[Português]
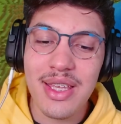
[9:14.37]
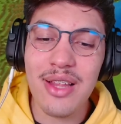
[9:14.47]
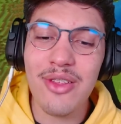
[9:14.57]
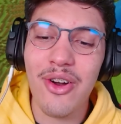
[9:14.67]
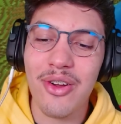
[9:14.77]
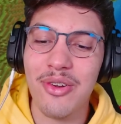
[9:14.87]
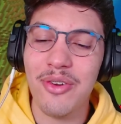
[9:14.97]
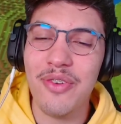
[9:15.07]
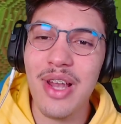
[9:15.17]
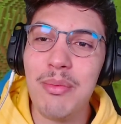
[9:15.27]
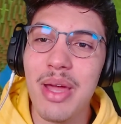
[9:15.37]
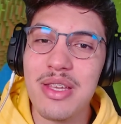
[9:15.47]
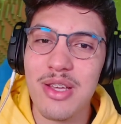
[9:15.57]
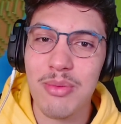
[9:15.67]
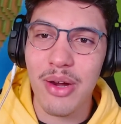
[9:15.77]
Que louco,
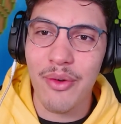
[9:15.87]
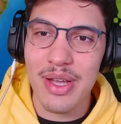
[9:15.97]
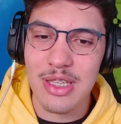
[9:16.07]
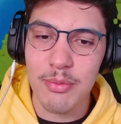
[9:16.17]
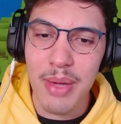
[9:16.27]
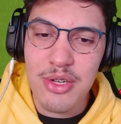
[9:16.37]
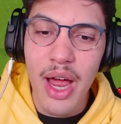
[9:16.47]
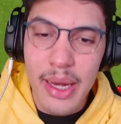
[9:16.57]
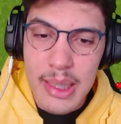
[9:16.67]
finalmente alguma coisa. No Bedrock